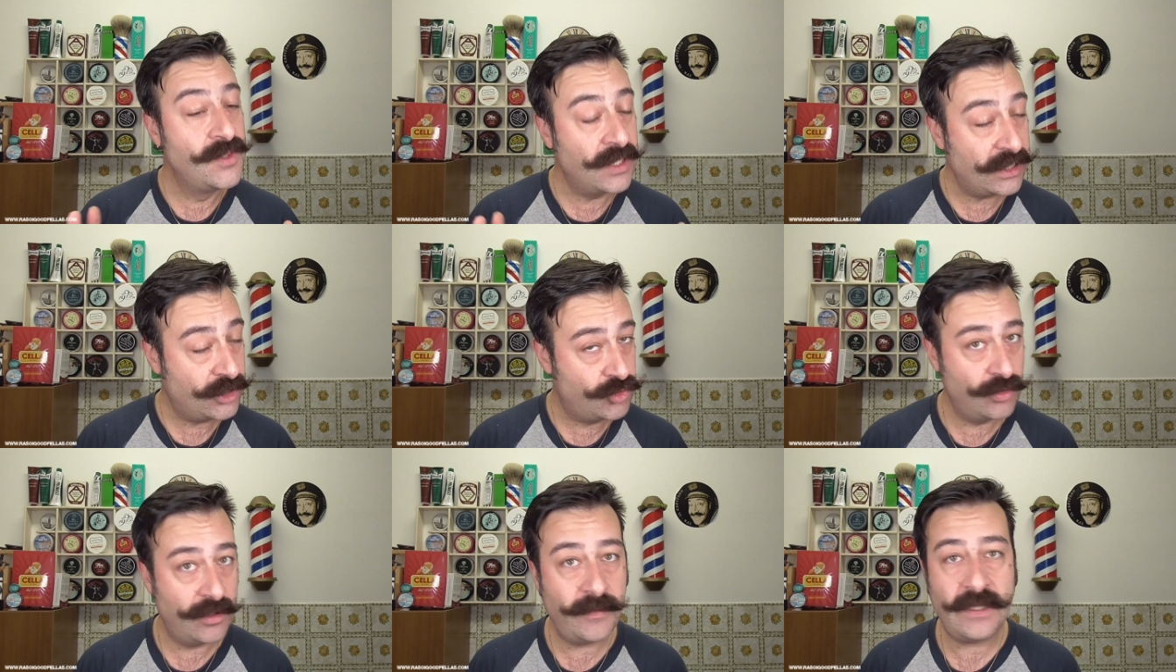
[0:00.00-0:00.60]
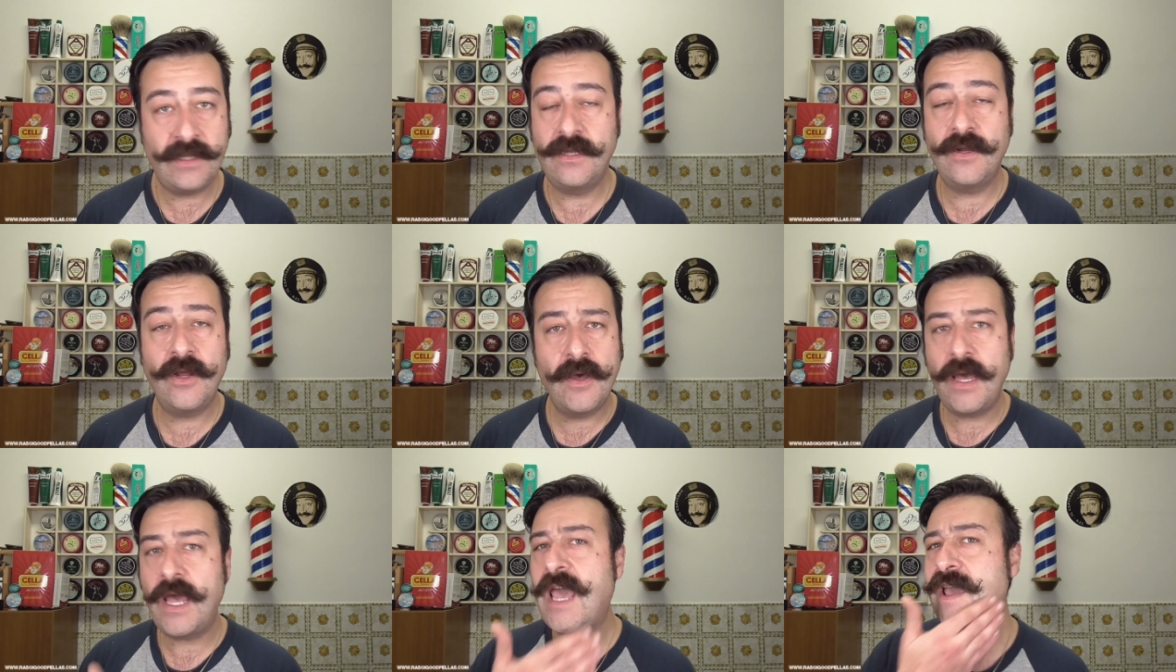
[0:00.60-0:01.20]
Assolutamente
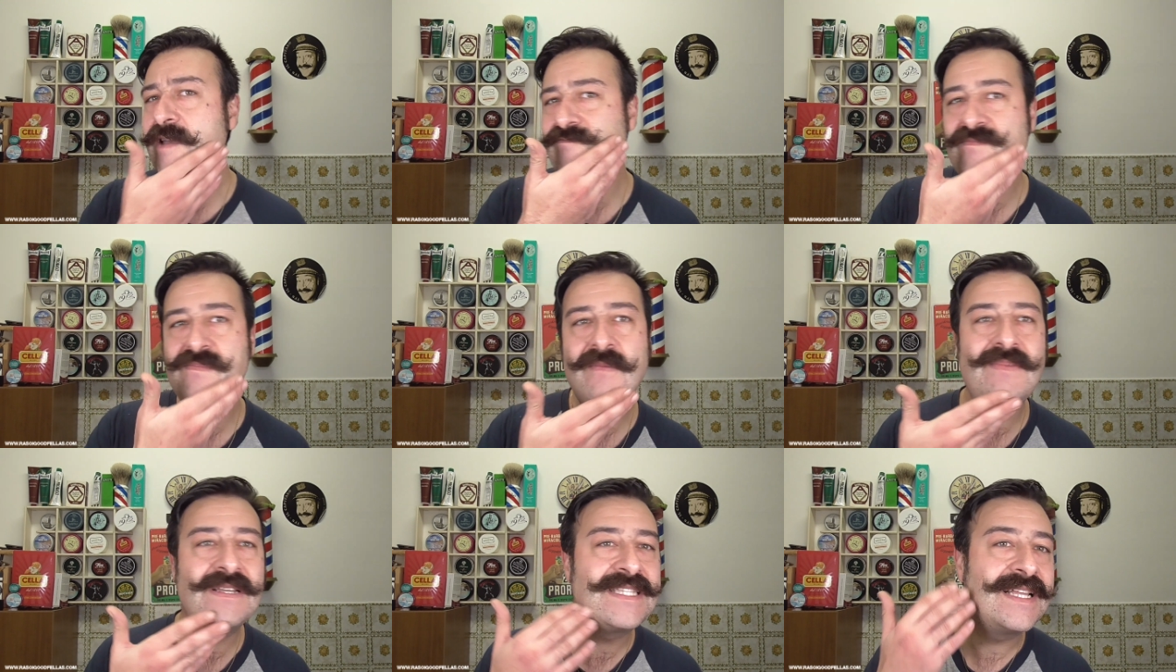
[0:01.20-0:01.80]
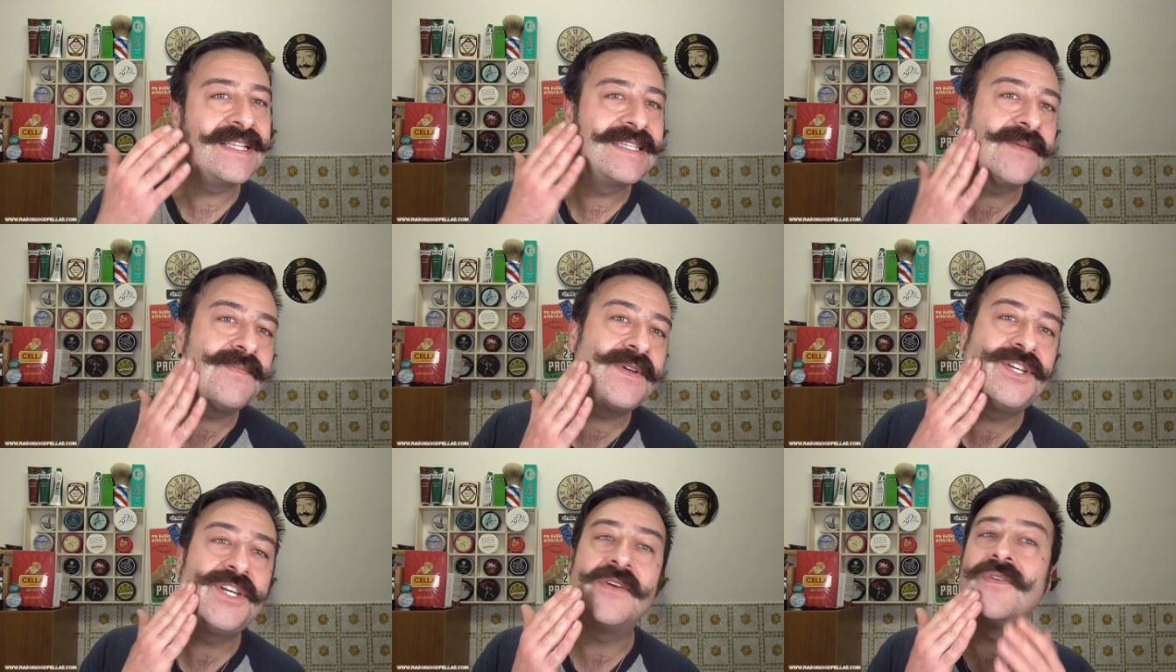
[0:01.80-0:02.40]
no, è abbastanza
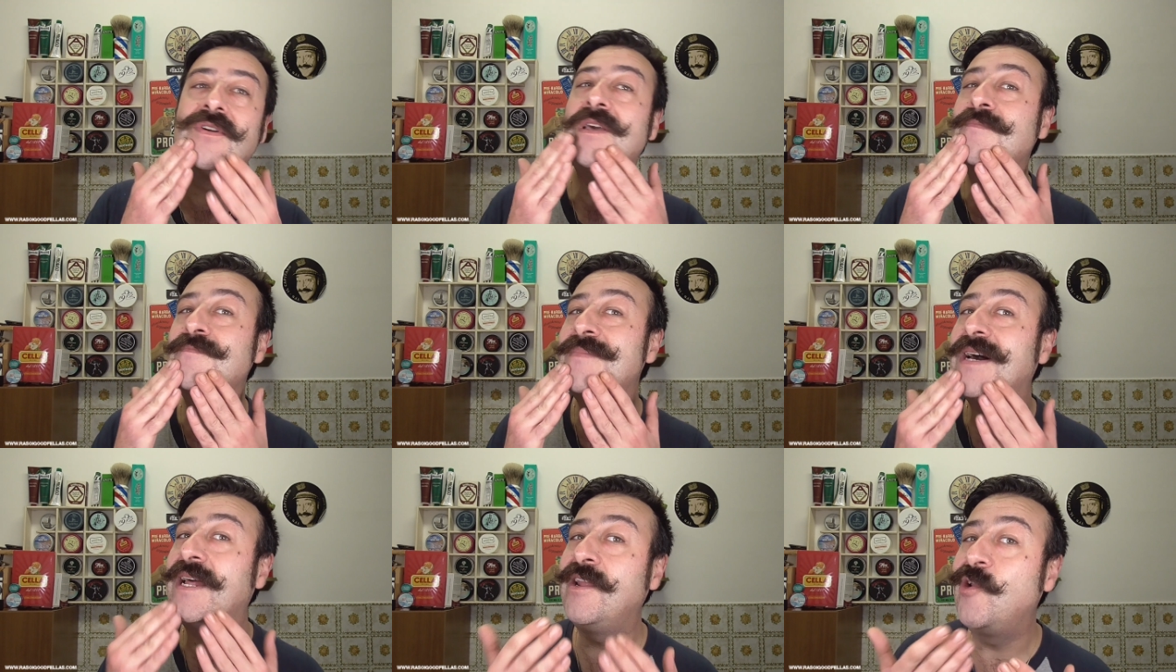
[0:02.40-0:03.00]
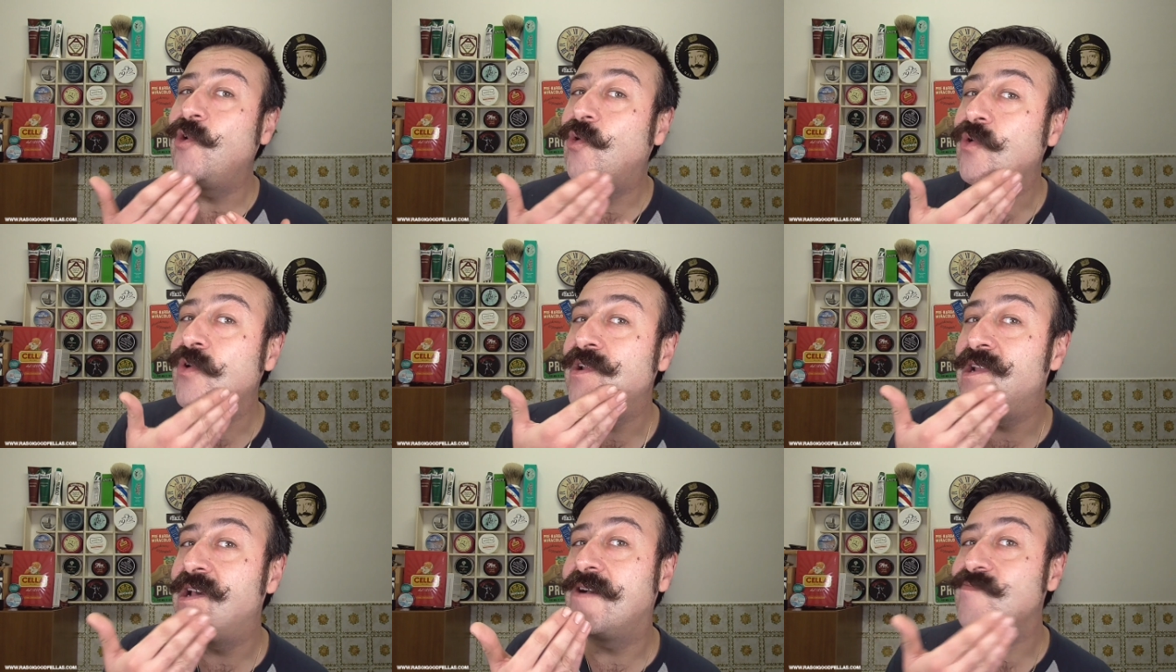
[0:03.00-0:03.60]
piacevole, ma
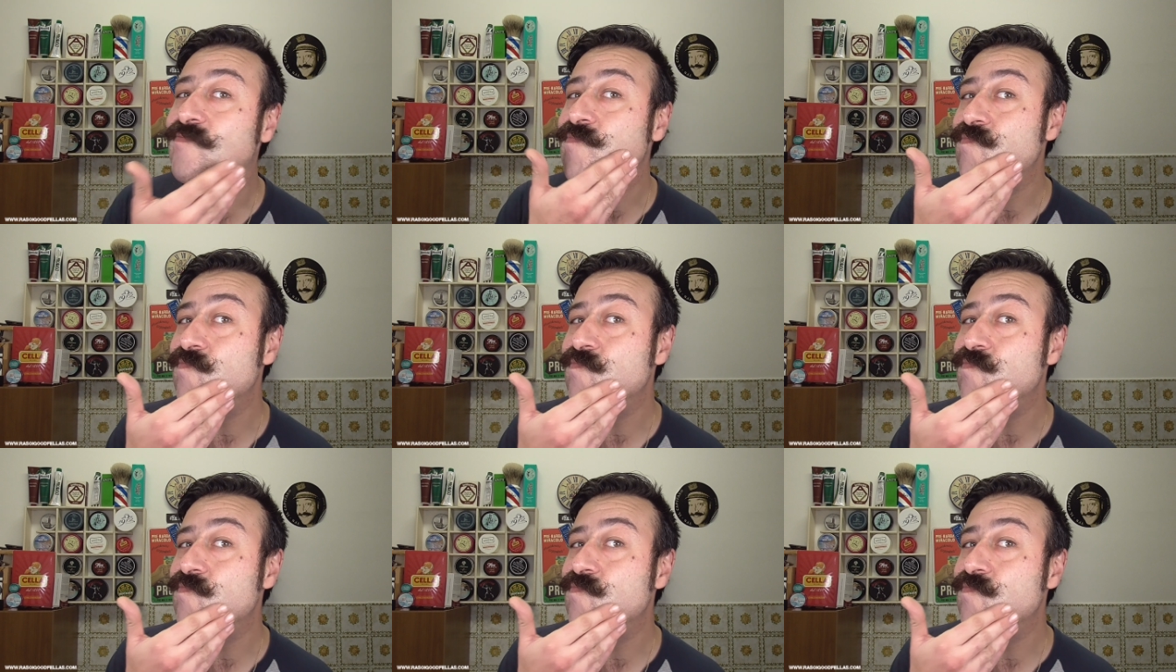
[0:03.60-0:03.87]
non